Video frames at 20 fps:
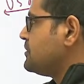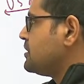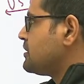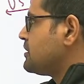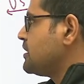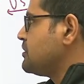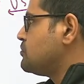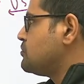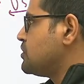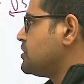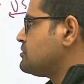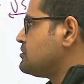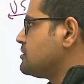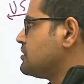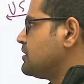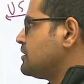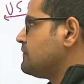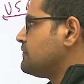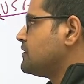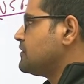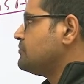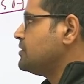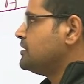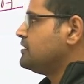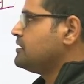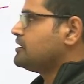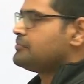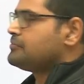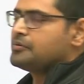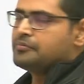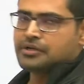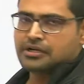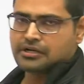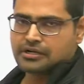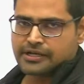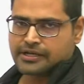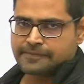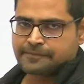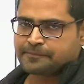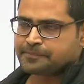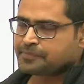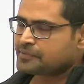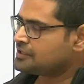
मिल रहा है यूरेशियन ग्रिफन भी इंडिया में मिल रहा है